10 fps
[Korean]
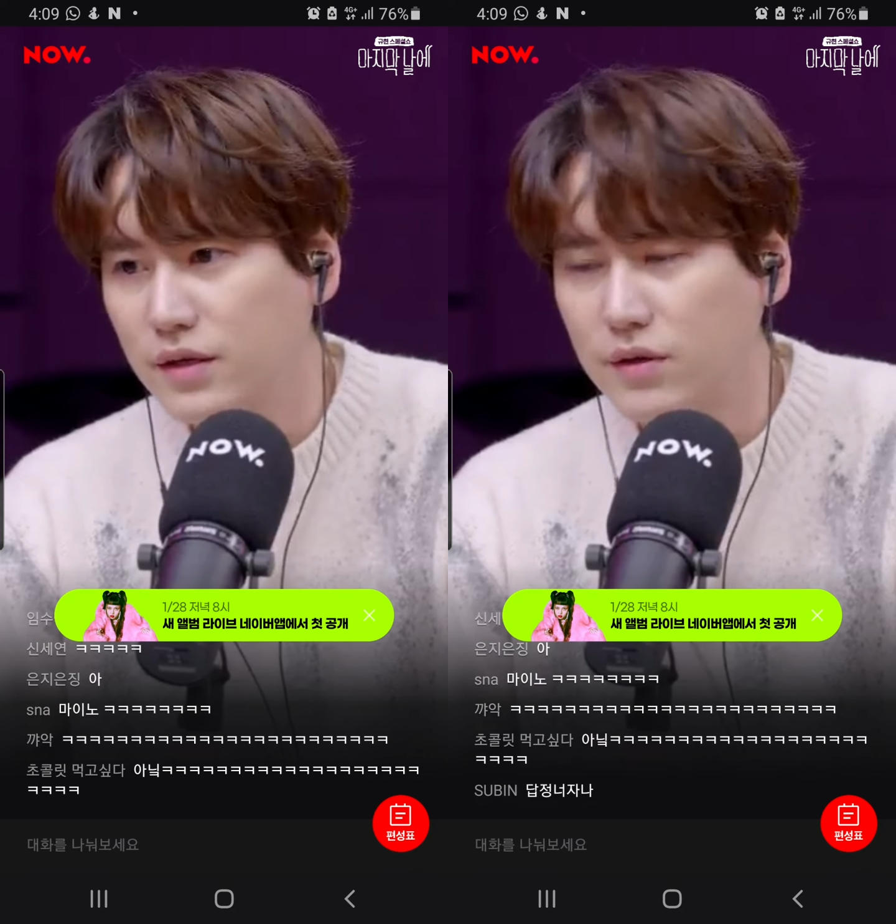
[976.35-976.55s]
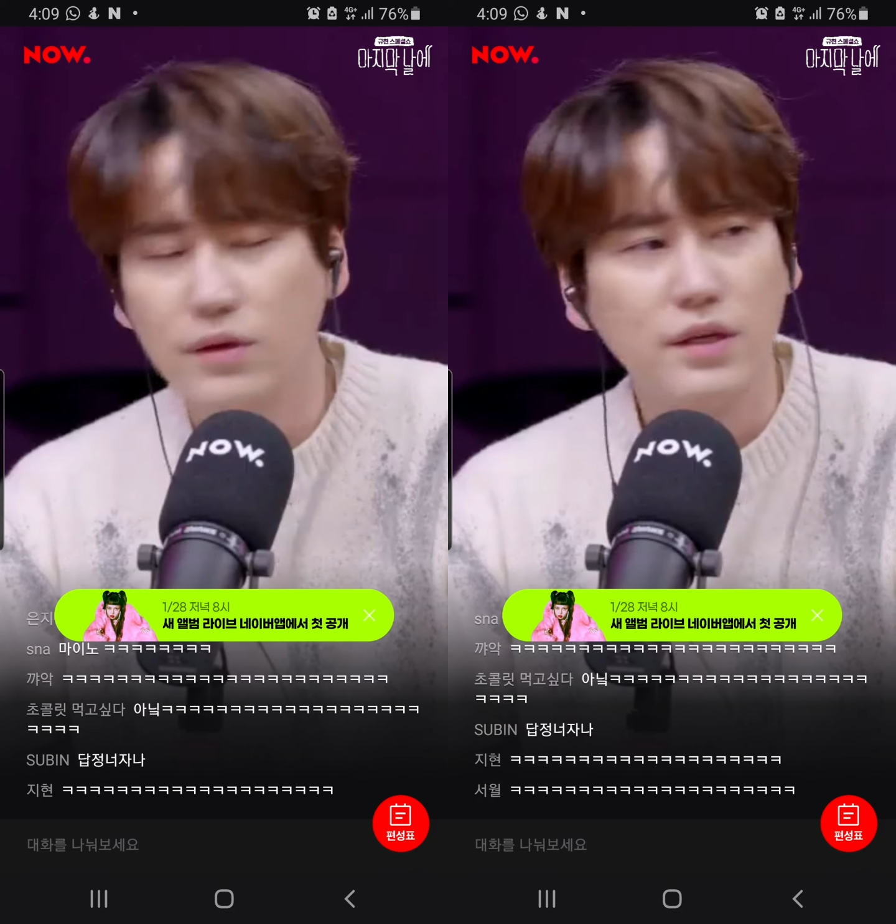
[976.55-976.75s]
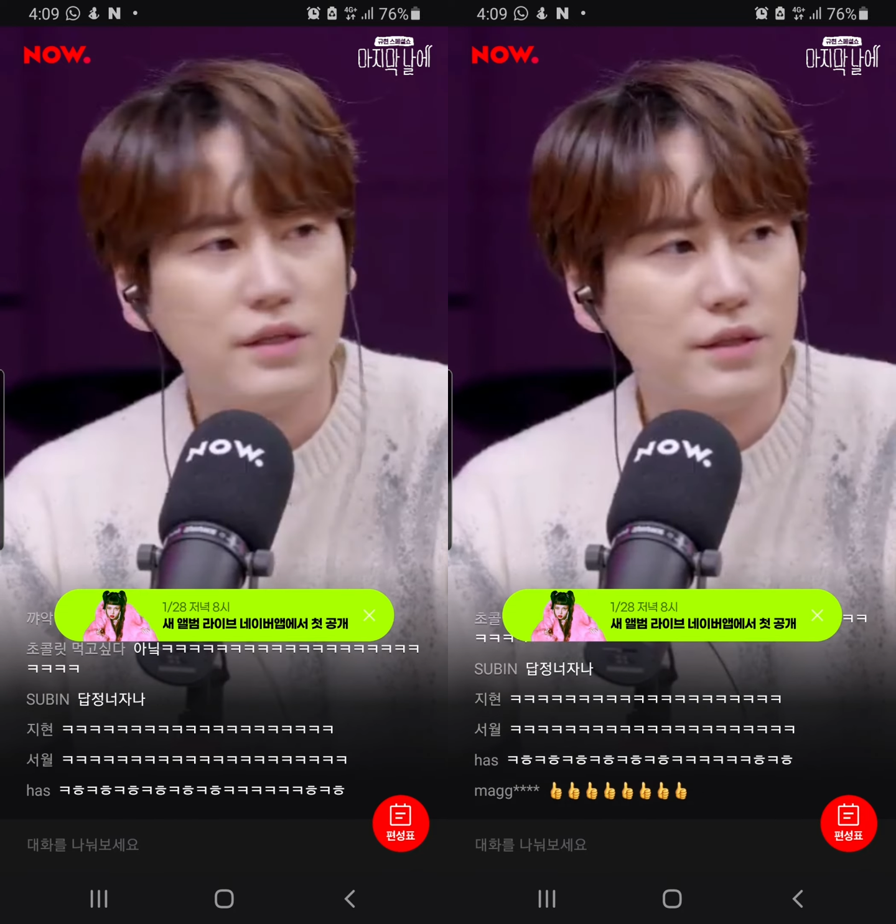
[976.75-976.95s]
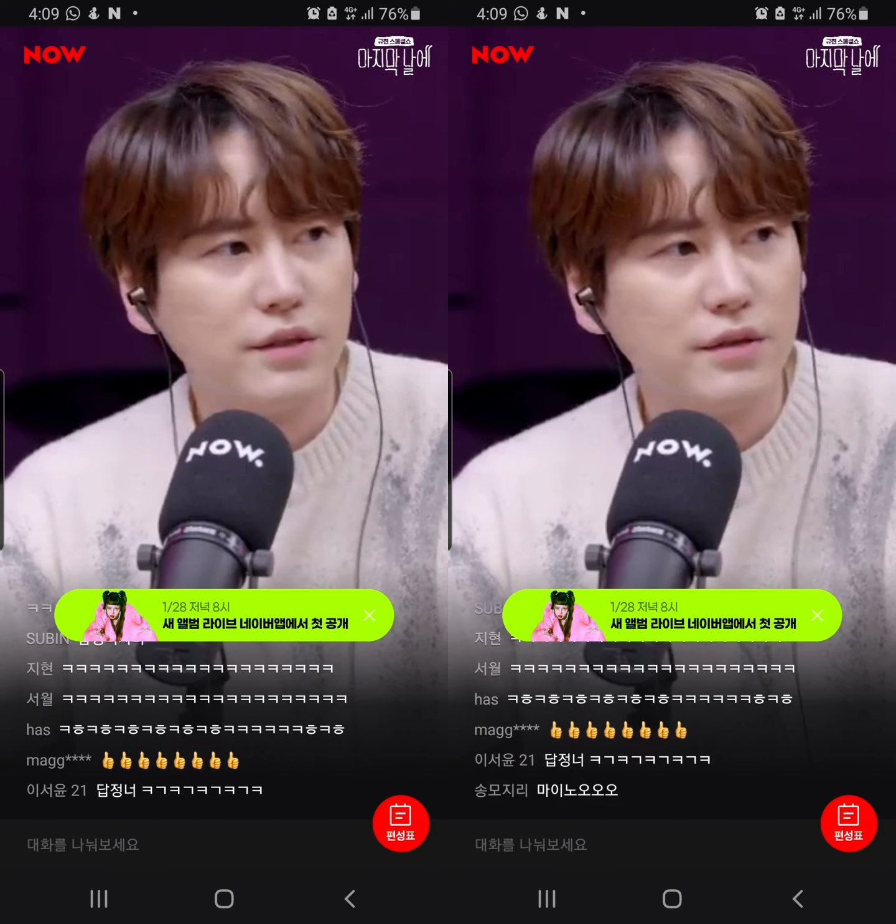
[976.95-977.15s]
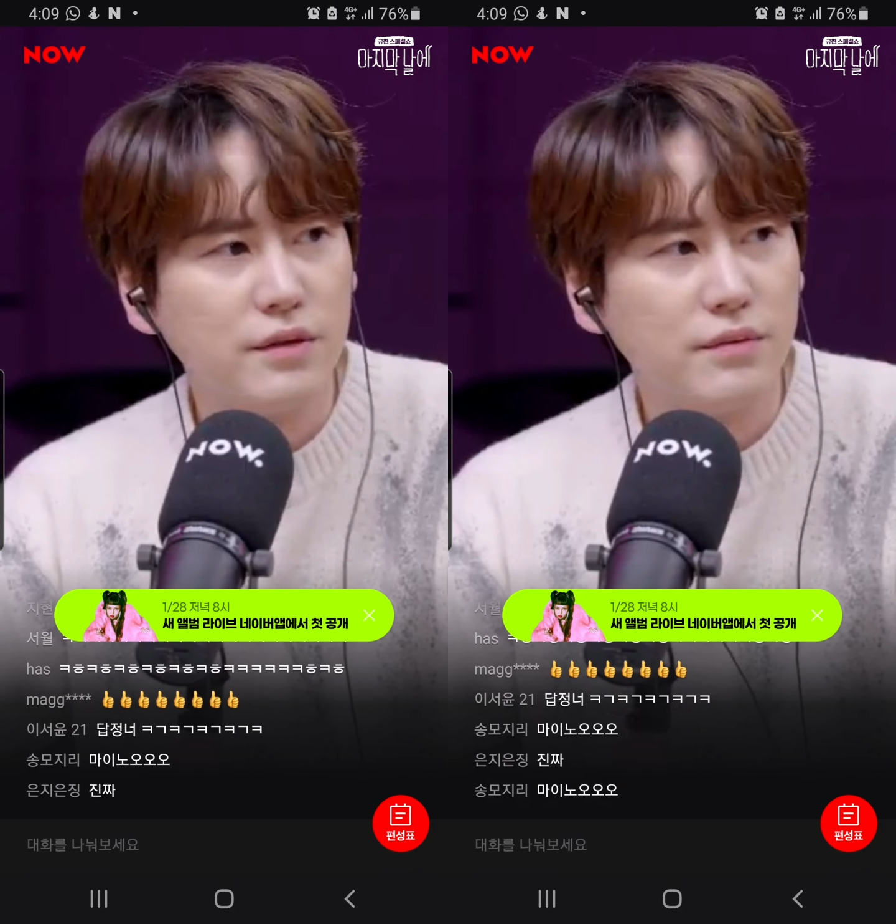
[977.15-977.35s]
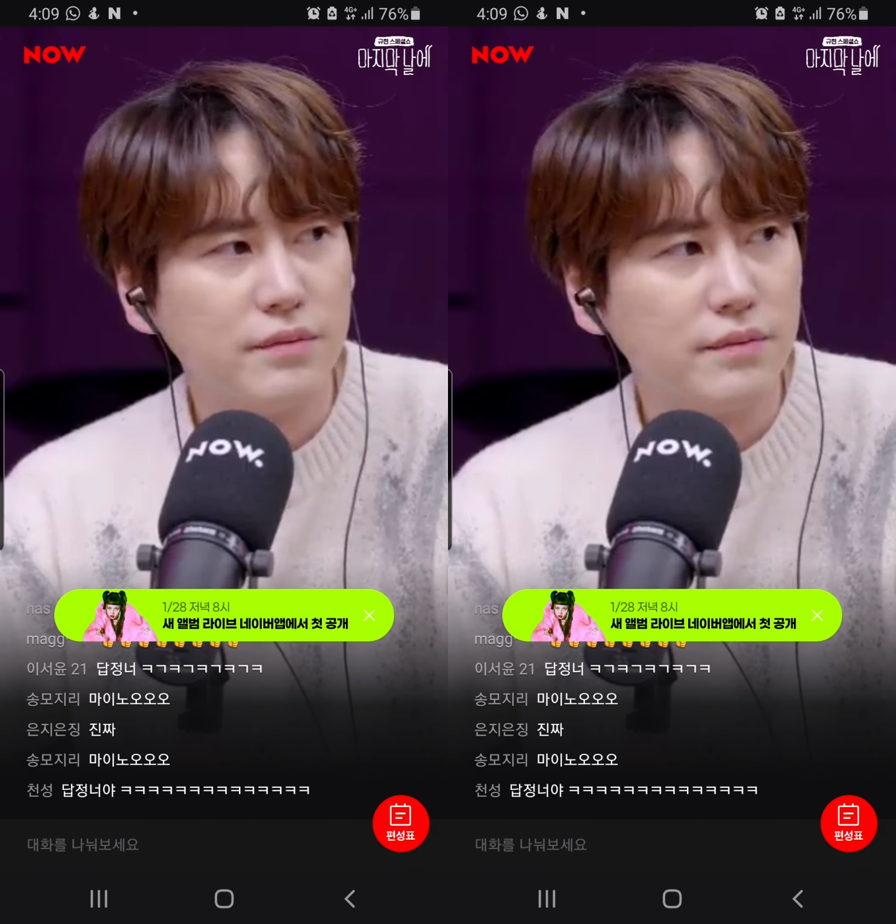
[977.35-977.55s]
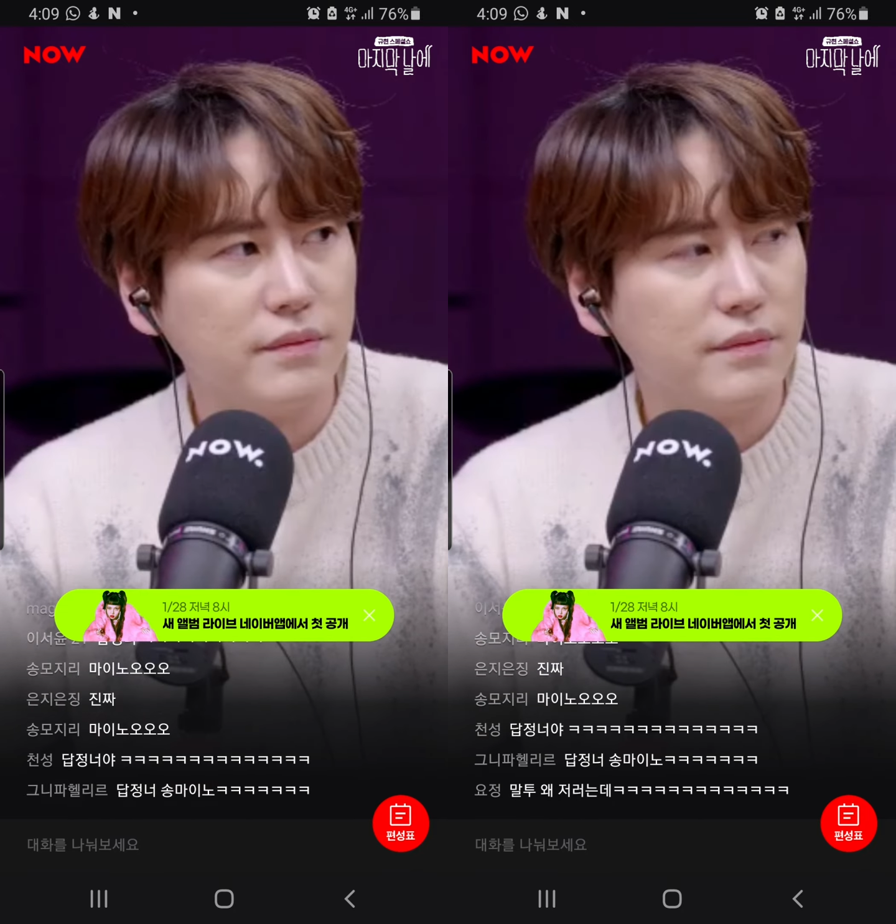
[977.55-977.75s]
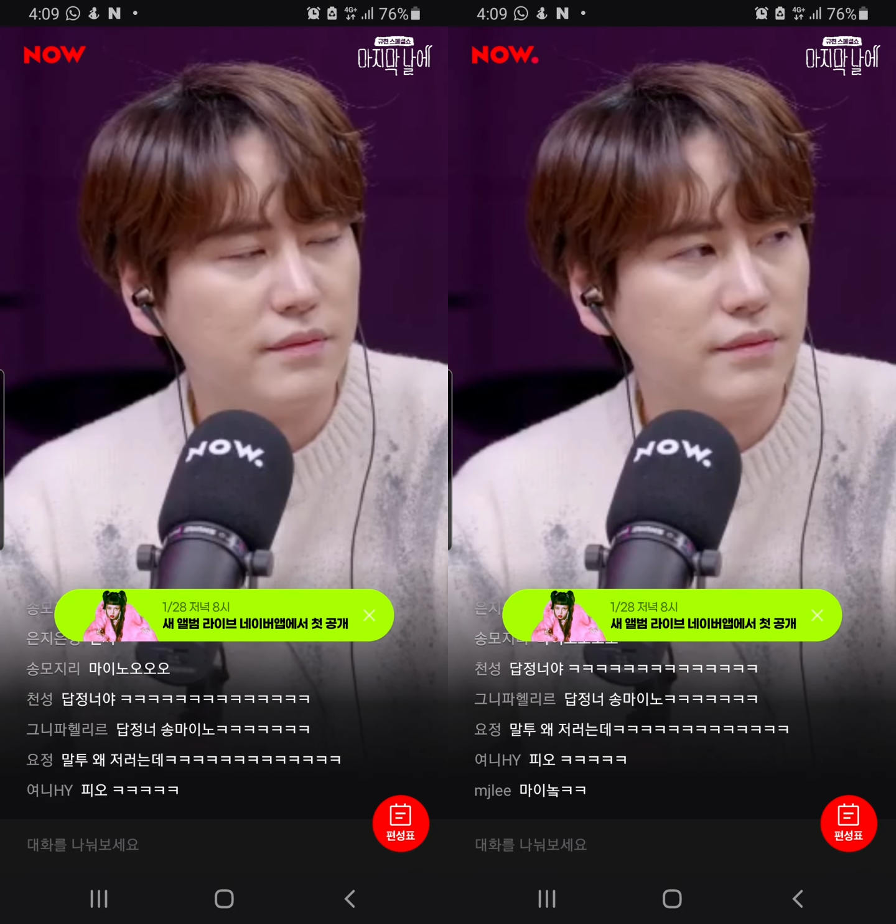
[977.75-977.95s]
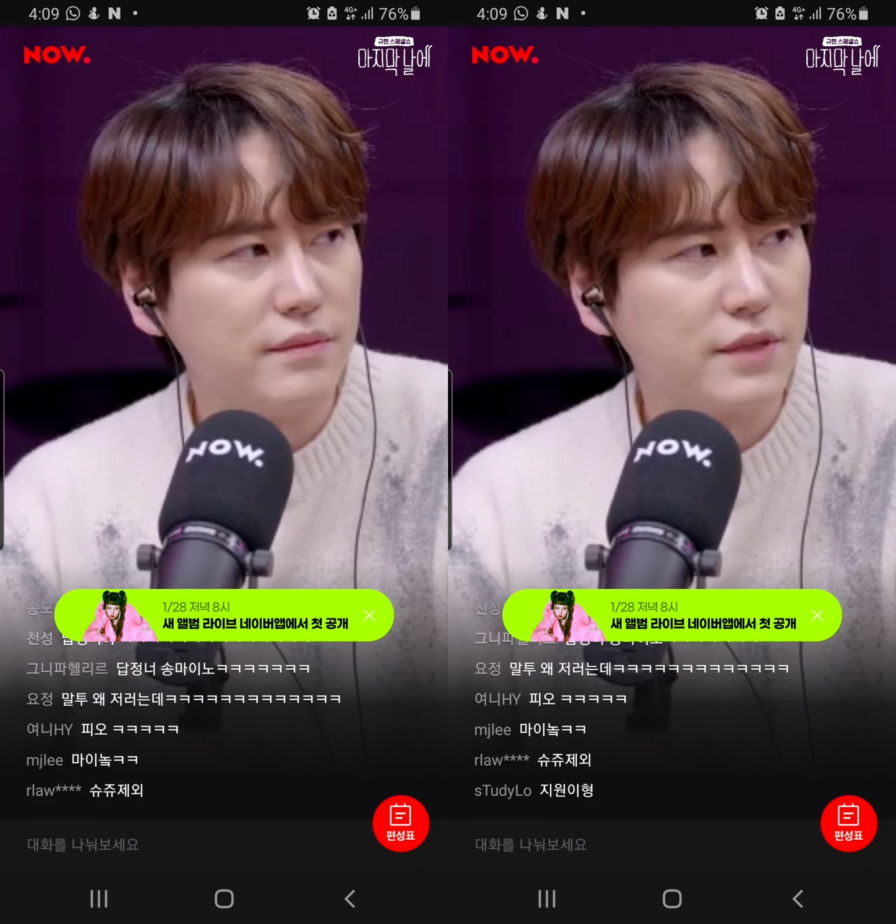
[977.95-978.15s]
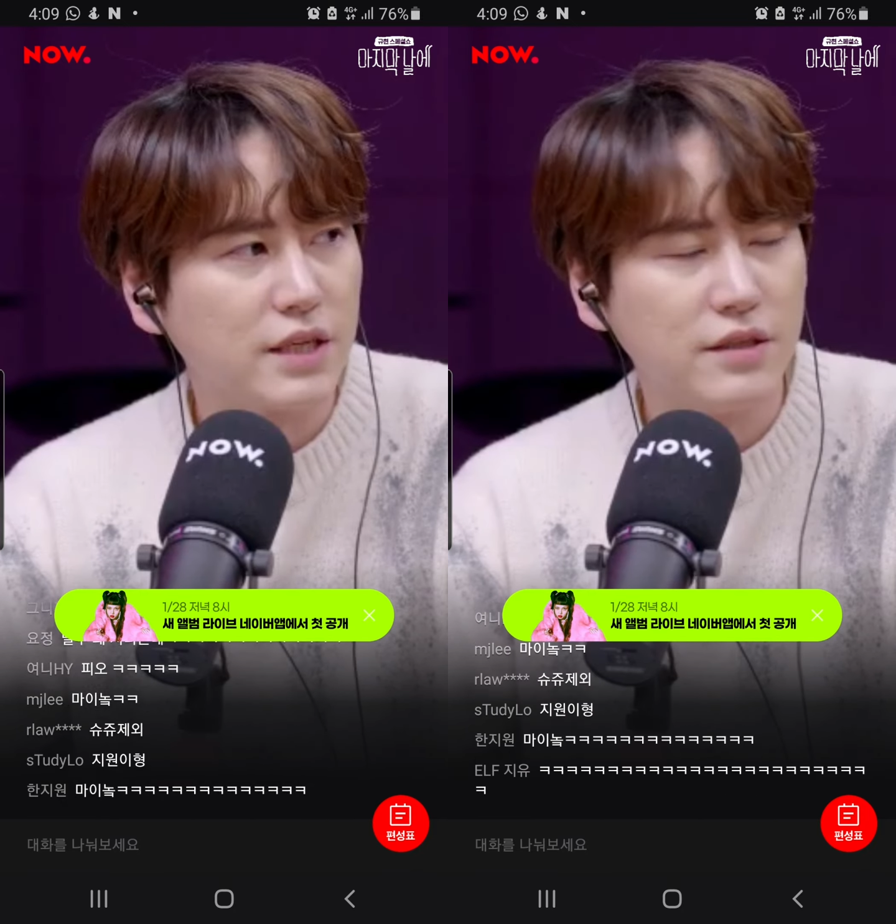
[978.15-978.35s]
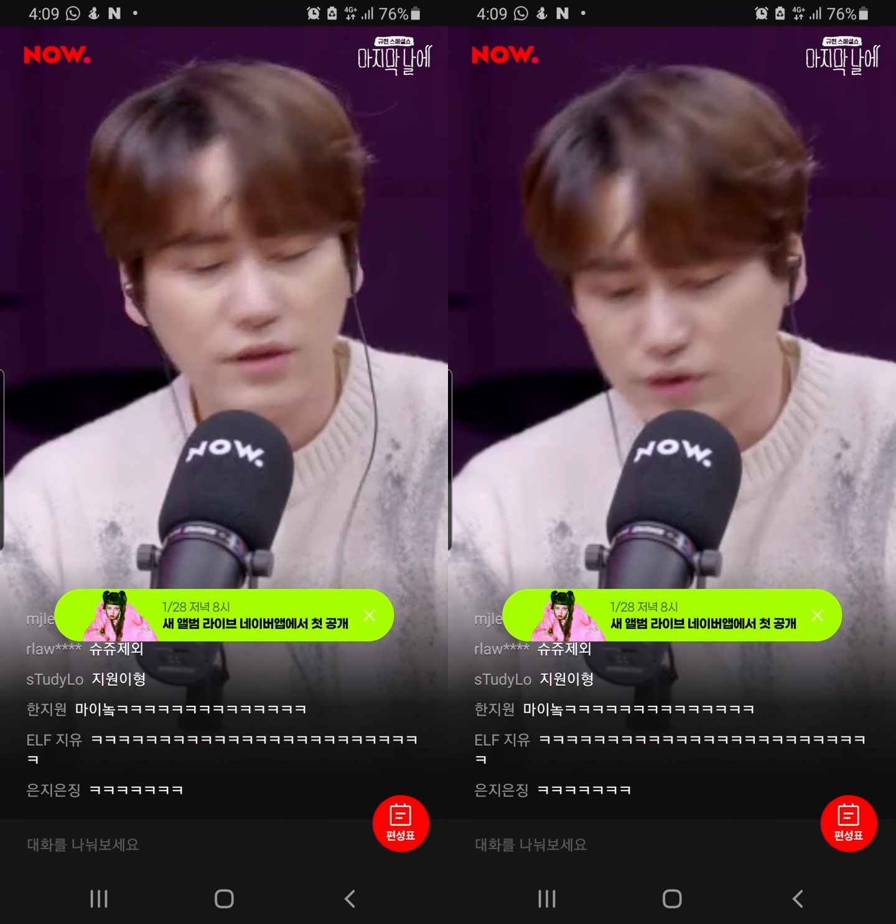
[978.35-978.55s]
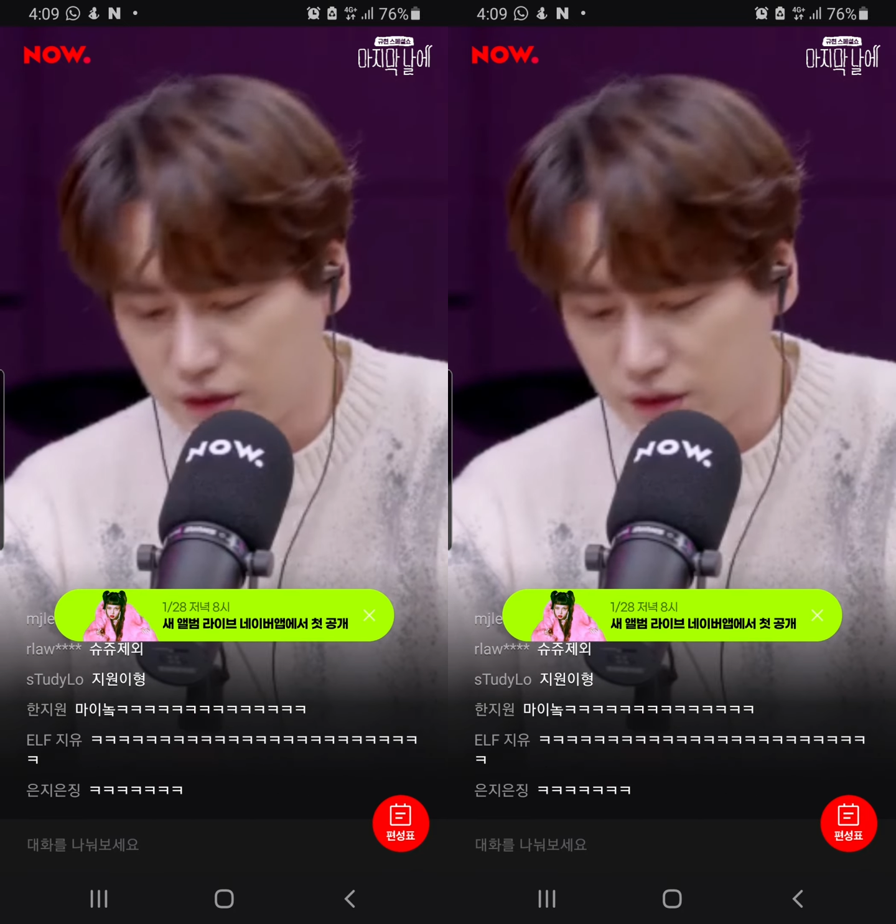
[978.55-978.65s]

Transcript: 여러 가지 지금 음, 장치를